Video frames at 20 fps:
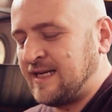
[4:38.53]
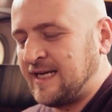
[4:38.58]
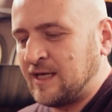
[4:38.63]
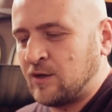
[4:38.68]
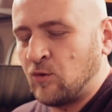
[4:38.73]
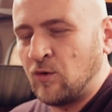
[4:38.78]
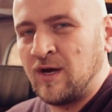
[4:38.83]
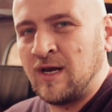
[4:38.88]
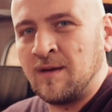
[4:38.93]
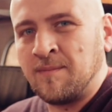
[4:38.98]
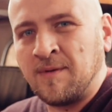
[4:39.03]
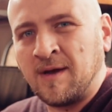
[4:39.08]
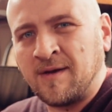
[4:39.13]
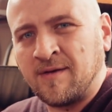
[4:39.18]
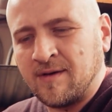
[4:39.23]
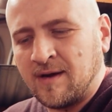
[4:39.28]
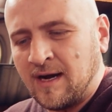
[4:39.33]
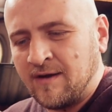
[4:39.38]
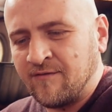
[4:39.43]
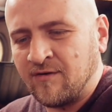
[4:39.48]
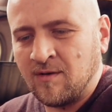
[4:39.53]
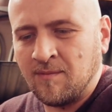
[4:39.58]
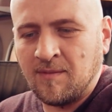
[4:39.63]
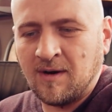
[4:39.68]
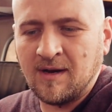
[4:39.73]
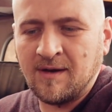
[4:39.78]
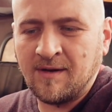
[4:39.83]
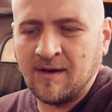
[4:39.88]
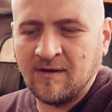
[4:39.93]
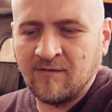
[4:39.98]
Deko-Element einfach
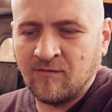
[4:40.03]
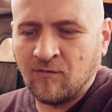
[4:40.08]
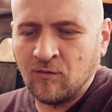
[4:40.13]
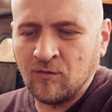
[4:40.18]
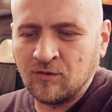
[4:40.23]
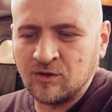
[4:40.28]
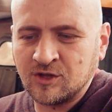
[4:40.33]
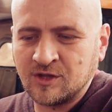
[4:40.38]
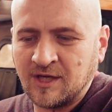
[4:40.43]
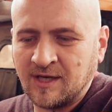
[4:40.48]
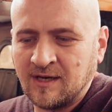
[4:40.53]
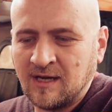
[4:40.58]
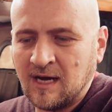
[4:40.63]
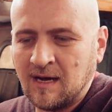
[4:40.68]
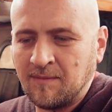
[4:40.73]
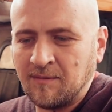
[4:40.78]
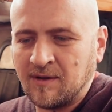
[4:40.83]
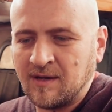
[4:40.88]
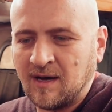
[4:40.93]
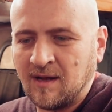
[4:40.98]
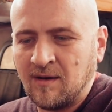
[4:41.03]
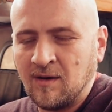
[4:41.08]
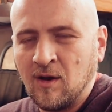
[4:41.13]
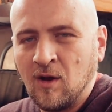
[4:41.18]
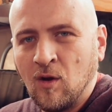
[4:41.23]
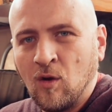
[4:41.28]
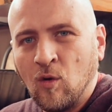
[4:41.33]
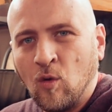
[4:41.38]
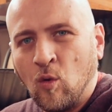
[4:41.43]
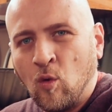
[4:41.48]
mal in der Wohnung stehen haben kann,
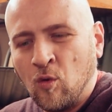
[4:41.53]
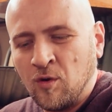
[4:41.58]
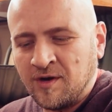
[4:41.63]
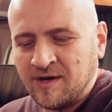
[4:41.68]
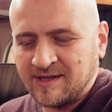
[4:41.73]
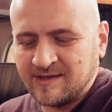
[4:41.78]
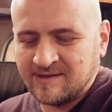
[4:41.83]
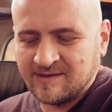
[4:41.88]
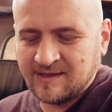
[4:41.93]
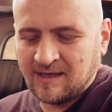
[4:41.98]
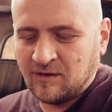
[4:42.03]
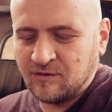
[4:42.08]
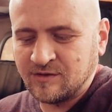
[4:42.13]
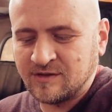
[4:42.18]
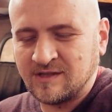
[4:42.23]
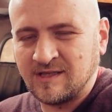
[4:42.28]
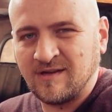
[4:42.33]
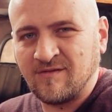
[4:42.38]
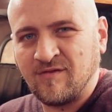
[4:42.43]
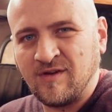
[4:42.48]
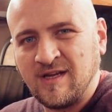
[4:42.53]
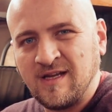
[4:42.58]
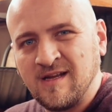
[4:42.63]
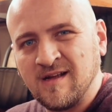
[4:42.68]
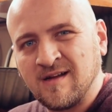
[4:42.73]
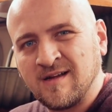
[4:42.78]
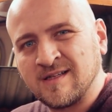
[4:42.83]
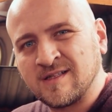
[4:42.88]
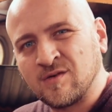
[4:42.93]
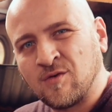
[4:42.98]
ohne dass es aussieht wie
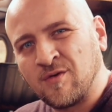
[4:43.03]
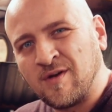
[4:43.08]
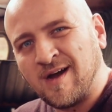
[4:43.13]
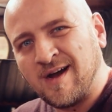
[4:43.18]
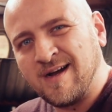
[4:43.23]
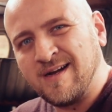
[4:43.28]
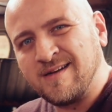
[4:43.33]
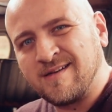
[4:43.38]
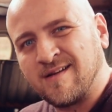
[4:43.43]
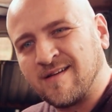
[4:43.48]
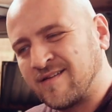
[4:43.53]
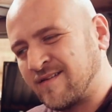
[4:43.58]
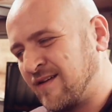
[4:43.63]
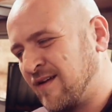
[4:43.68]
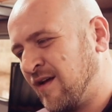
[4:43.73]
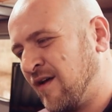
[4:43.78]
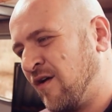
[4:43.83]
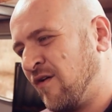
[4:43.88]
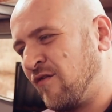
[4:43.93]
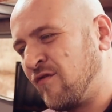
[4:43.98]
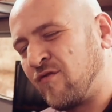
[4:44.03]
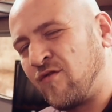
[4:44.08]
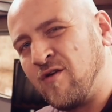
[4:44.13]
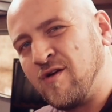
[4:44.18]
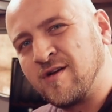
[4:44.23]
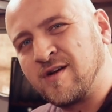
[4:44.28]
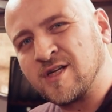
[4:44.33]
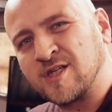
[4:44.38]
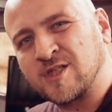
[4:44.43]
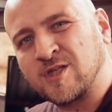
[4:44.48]
irgend so ein altes,
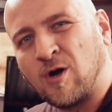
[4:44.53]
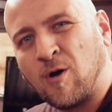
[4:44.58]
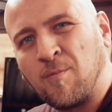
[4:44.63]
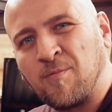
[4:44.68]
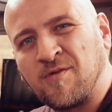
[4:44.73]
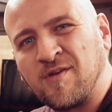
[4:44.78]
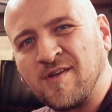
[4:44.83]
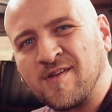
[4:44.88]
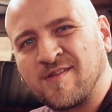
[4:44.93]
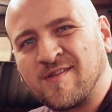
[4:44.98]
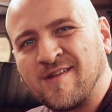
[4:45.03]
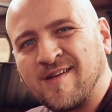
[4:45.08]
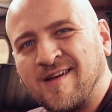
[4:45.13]
vollgestaubtes